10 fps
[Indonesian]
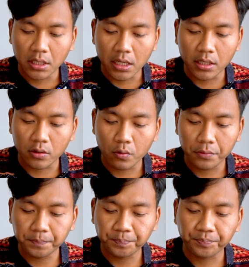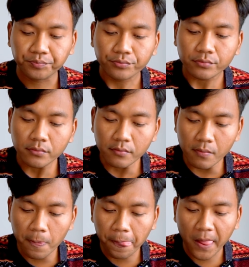ini tuh
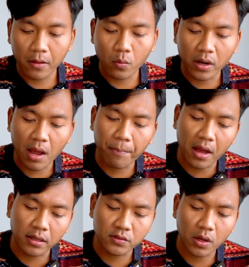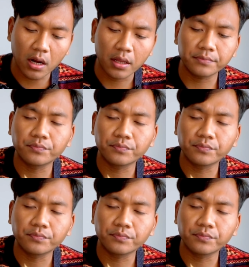enak banget soalnya